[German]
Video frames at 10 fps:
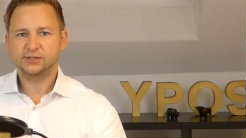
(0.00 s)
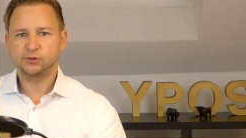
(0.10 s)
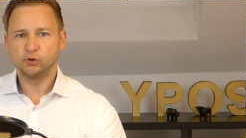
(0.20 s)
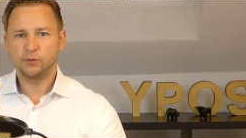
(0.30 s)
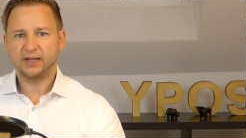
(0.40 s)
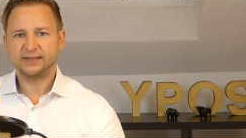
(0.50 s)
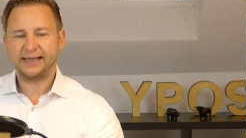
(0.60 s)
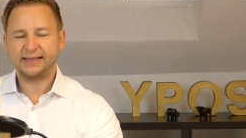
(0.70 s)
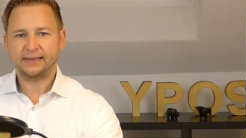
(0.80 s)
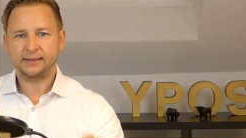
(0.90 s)
zu
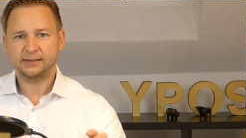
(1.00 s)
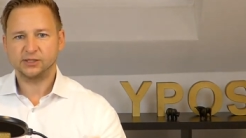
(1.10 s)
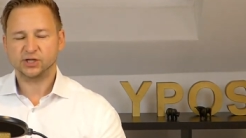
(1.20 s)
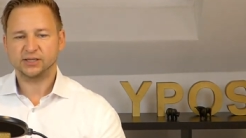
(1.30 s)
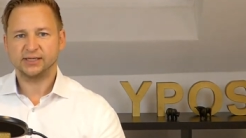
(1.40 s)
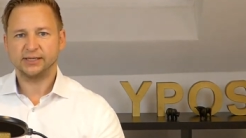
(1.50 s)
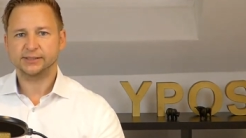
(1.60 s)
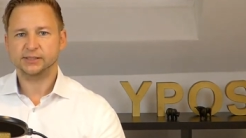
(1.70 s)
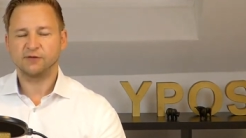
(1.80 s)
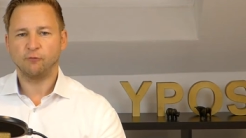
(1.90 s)
überdenken, die
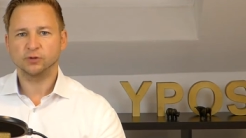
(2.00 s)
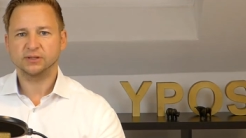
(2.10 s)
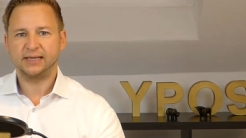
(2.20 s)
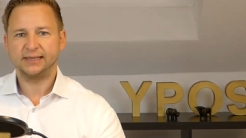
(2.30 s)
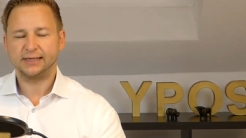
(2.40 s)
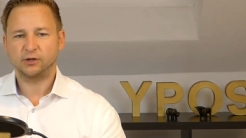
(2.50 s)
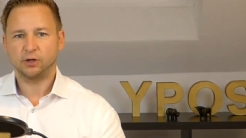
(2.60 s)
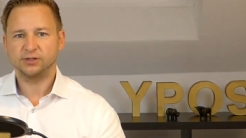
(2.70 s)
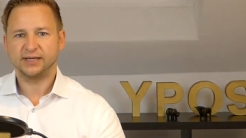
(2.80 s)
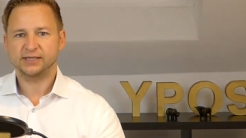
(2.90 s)
strategischen Quoten in den
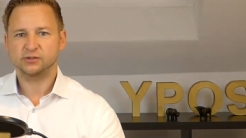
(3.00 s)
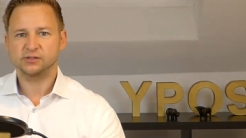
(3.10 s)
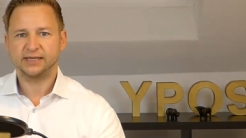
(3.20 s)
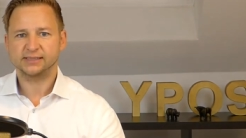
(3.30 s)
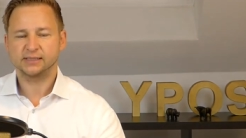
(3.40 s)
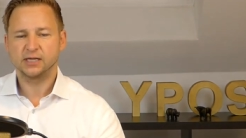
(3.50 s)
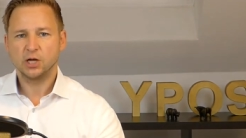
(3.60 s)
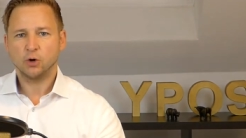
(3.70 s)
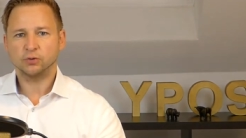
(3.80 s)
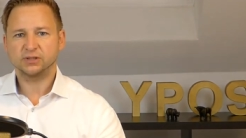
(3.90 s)
Kontext zu setzen
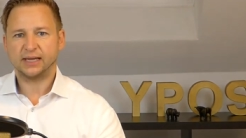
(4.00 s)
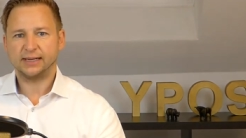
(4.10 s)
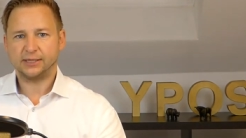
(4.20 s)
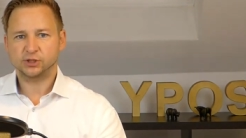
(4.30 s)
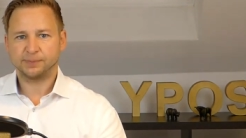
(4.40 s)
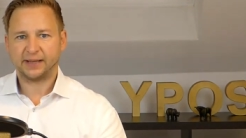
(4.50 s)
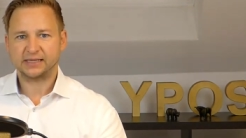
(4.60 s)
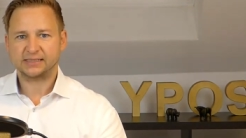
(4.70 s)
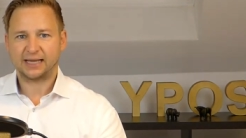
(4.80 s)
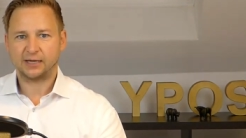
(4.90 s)
und dann
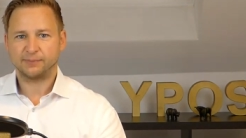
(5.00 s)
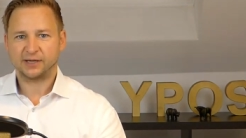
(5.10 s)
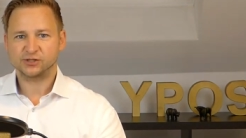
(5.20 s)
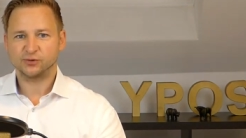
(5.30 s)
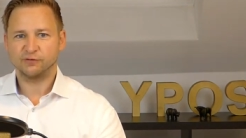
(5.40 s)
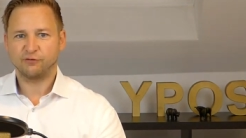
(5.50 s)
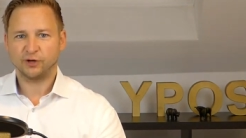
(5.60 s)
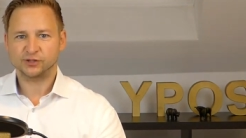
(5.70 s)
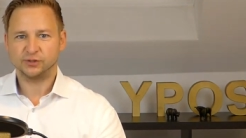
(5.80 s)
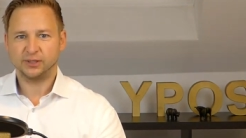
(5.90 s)
entsprechend Anpassungen
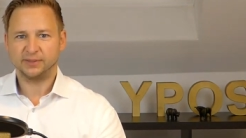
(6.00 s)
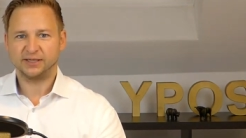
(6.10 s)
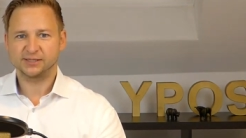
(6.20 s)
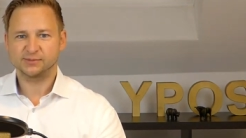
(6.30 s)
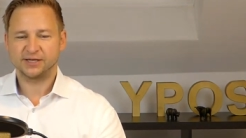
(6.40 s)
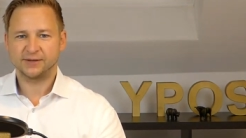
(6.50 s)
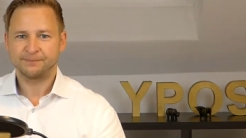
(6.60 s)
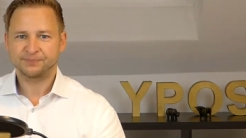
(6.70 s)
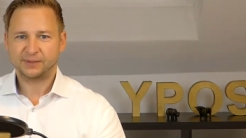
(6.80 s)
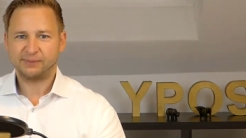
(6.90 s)
vorzunehmen. In diesem
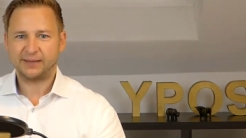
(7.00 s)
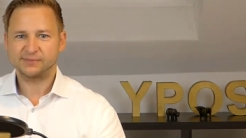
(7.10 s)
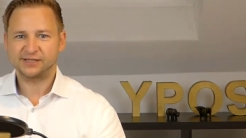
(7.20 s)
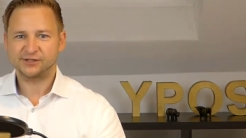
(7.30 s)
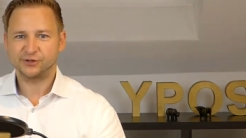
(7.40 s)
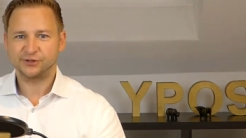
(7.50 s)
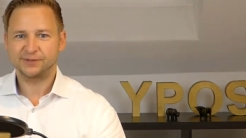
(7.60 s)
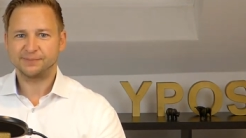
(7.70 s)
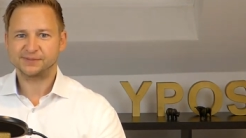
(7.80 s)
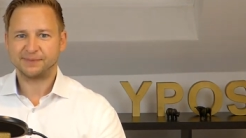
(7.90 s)
Sinne, bleiben Sie
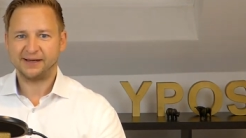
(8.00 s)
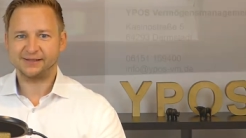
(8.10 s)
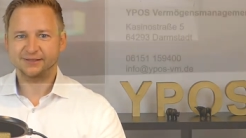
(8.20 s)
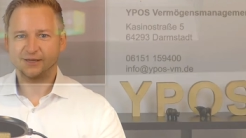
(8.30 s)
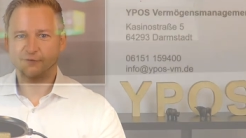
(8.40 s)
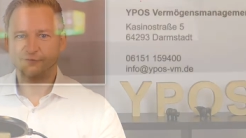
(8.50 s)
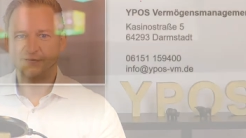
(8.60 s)
gesund, bis bald, auf